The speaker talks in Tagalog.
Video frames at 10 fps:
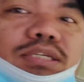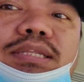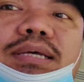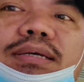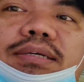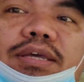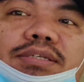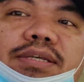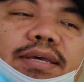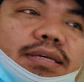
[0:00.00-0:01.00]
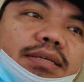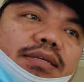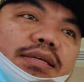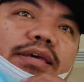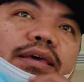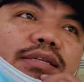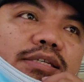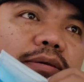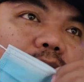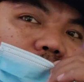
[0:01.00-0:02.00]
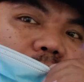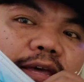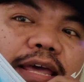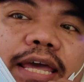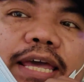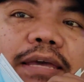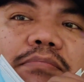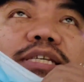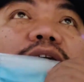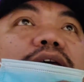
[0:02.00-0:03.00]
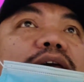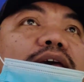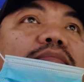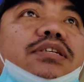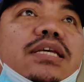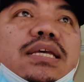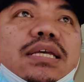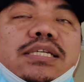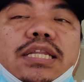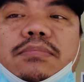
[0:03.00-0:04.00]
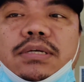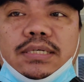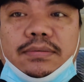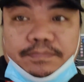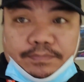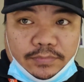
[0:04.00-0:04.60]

Jeddah, KSA, SM, AMC, AMC Cinema siya.